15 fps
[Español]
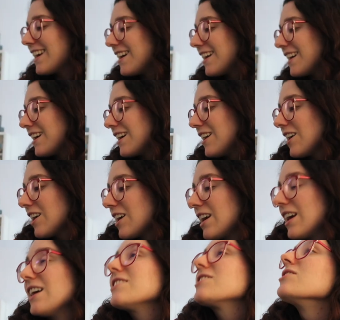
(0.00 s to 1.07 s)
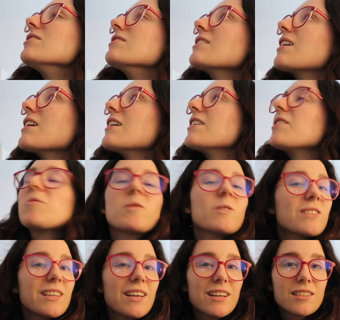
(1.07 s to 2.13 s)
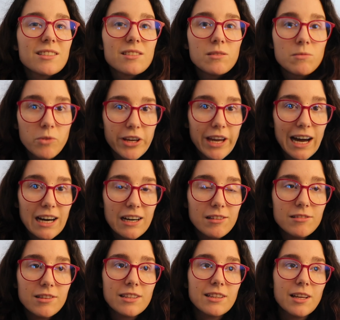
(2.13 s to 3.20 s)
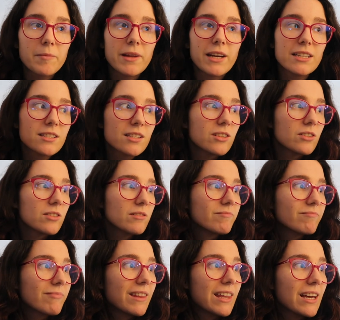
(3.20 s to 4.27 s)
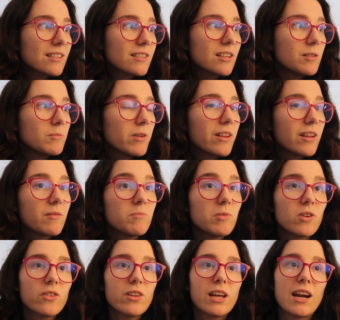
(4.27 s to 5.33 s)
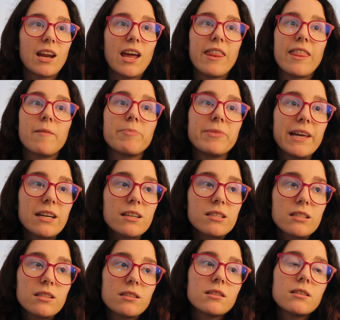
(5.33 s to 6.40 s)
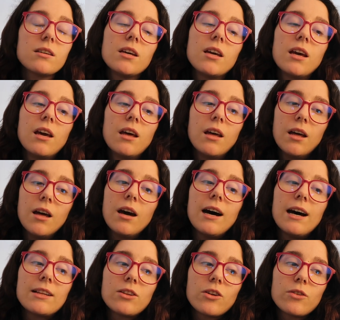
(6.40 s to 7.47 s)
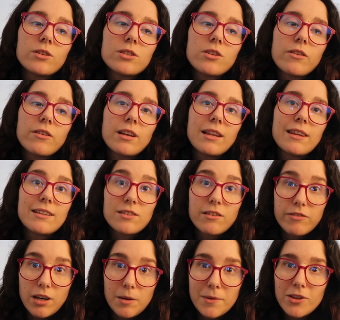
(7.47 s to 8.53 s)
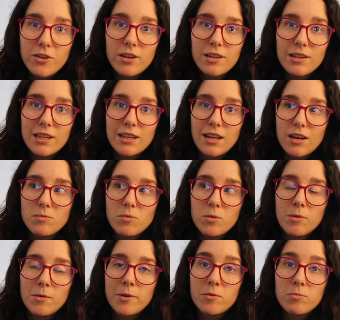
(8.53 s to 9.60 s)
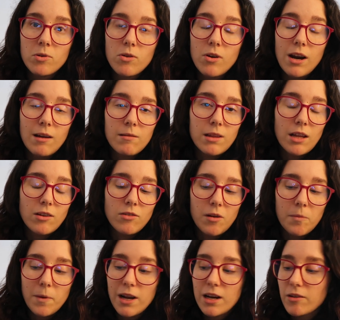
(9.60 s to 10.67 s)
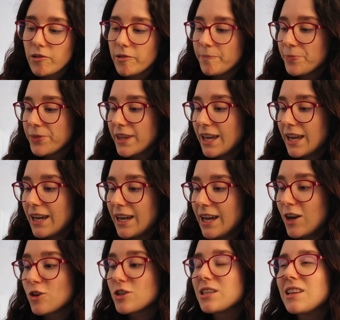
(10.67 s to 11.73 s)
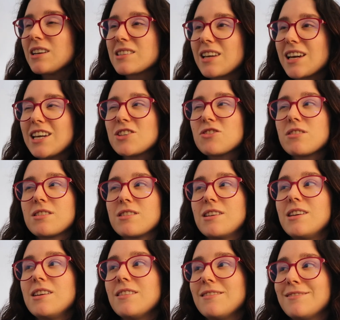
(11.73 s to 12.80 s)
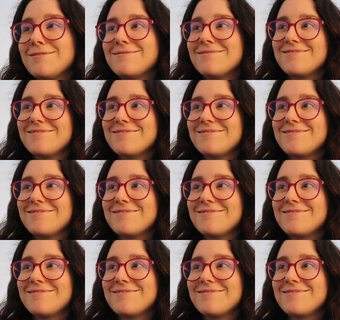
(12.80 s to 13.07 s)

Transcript: que eso, que llevo unos días muy out, también ha sido días como de un poco de readaptarse a todo esto del desconfinamiento Y intentar como volver un poco a la vida normal, ¿no? Eh, cositas que he hecho así